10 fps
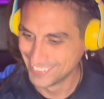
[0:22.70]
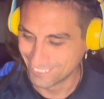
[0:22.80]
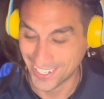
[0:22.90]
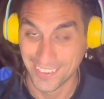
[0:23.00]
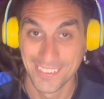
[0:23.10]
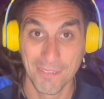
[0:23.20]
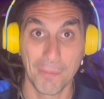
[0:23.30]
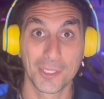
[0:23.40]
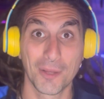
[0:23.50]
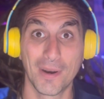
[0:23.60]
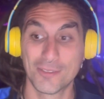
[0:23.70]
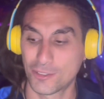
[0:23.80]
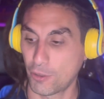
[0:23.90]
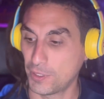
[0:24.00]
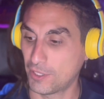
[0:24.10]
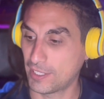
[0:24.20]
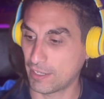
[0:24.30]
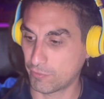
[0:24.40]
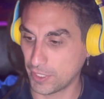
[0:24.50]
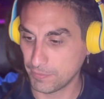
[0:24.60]
Bueno, vamos a tomar un sorbito de
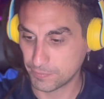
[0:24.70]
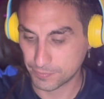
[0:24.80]
café.